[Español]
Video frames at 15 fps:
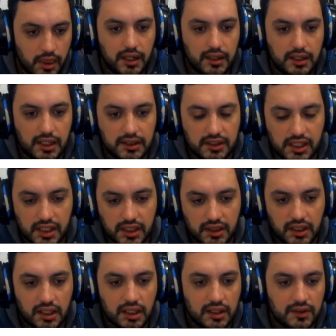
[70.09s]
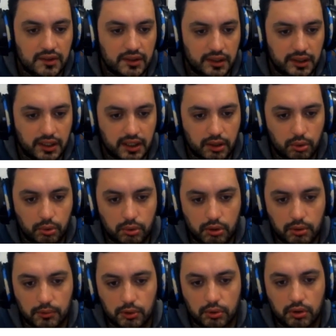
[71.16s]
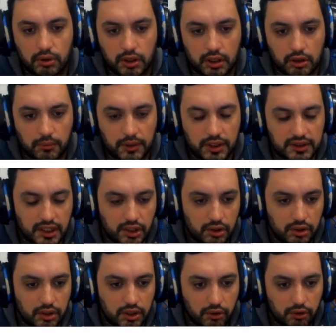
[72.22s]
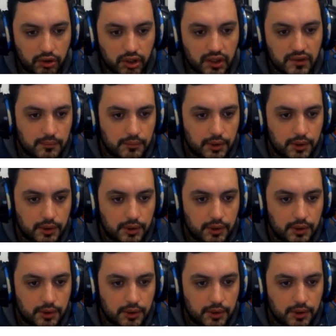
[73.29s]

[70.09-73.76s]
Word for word: La tienda se agregó un nuevo módulo de comentarios de errores.